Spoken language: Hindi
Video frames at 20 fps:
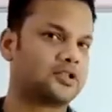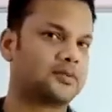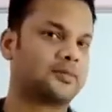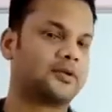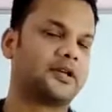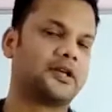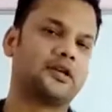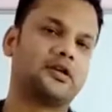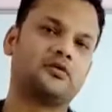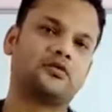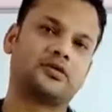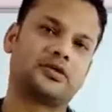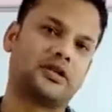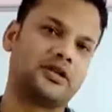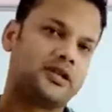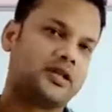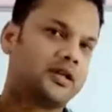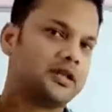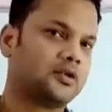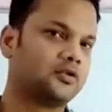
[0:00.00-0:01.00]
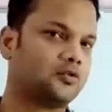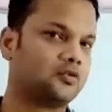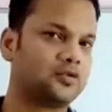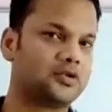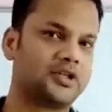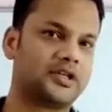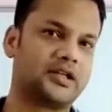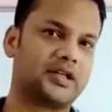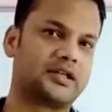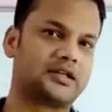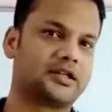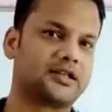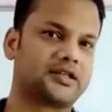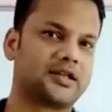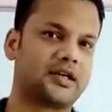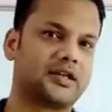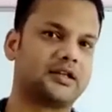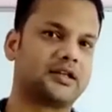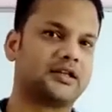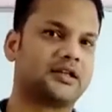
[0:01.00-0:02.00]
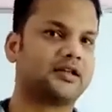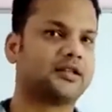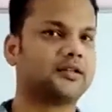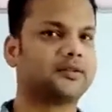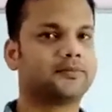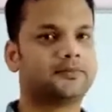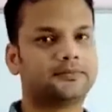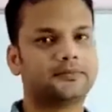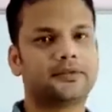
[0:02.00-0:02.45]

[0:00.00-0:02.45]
जब करेंगे उसके लिए एक दूसरी क्लास स्टार्ट करेंगे